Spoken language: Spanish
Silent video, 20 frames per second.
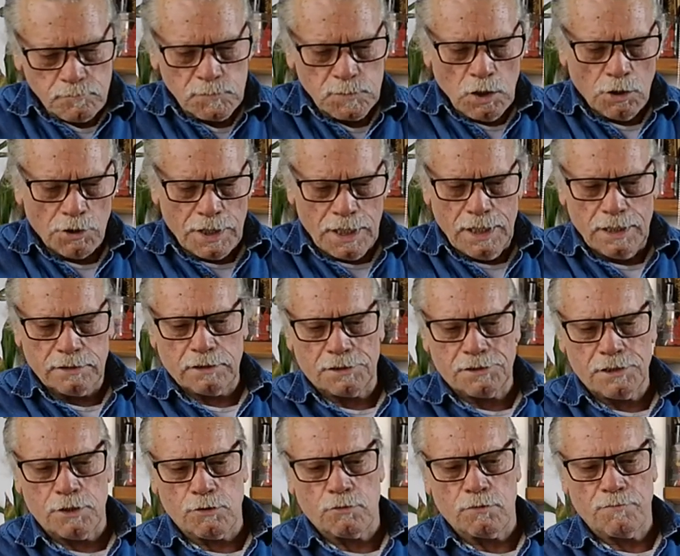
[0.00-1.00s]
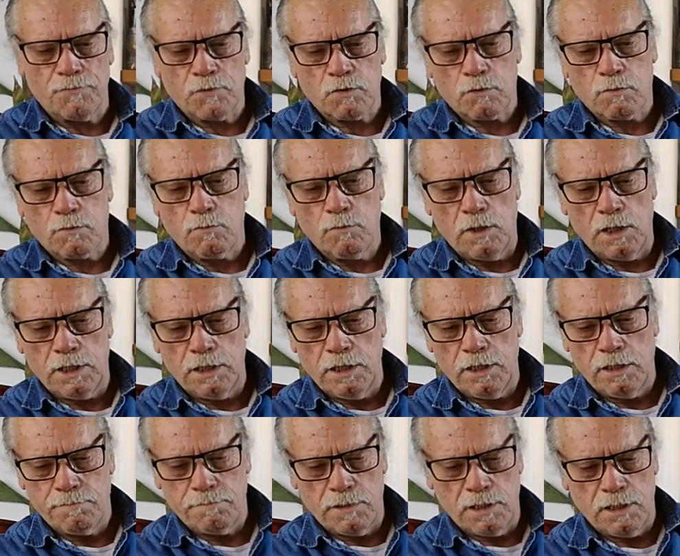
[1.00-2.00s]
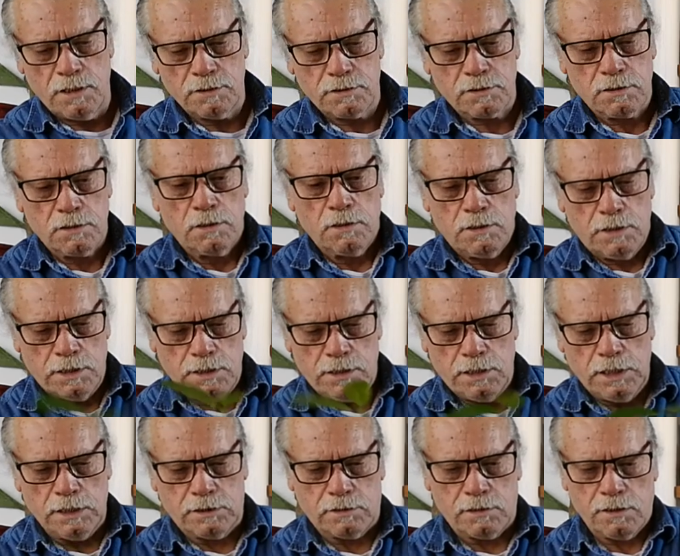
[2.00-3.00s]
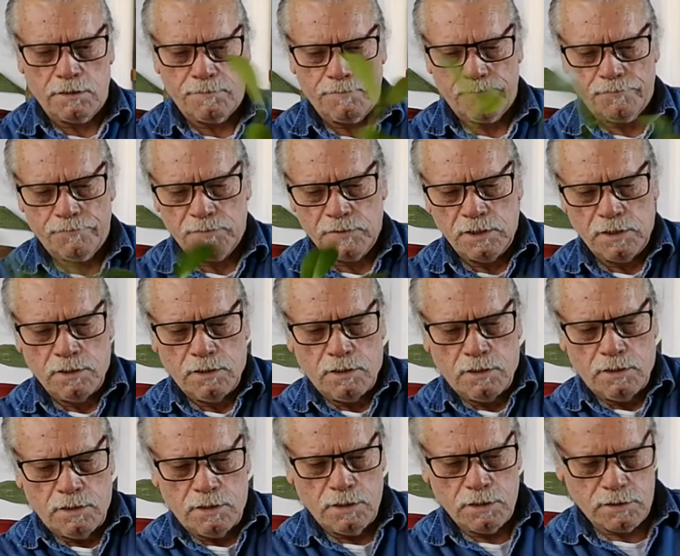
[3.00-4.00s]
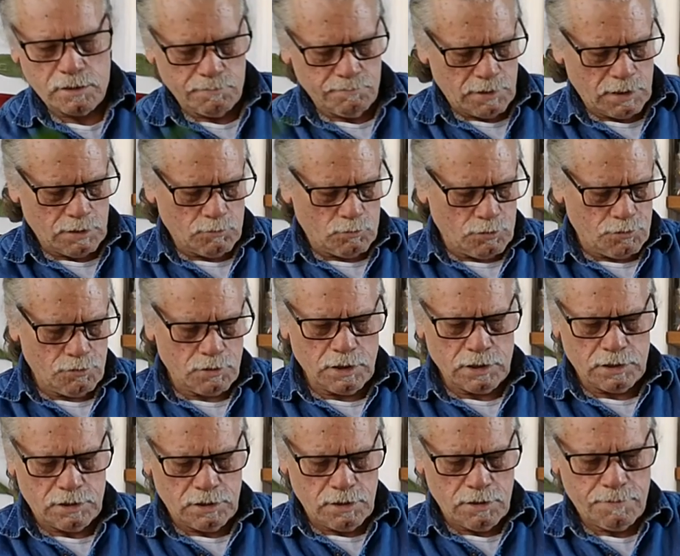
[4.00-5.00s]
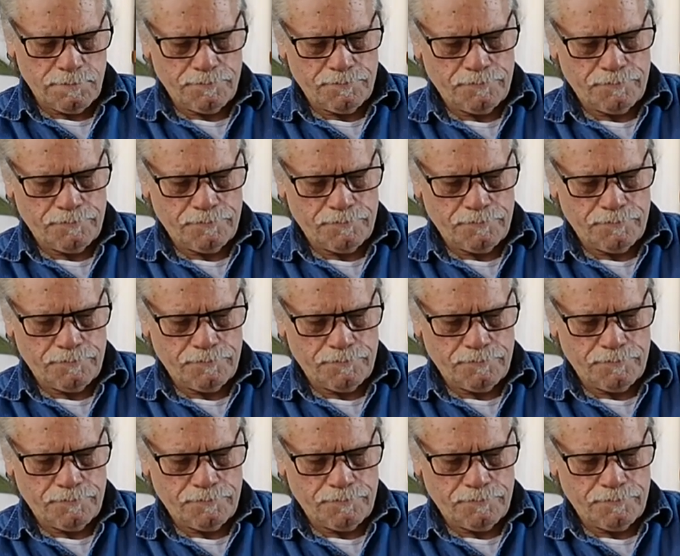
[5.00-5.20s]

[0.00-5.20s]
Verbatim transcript: Ahora el tercero. ¿Cuál es el más? Este. Este es más grueso que este.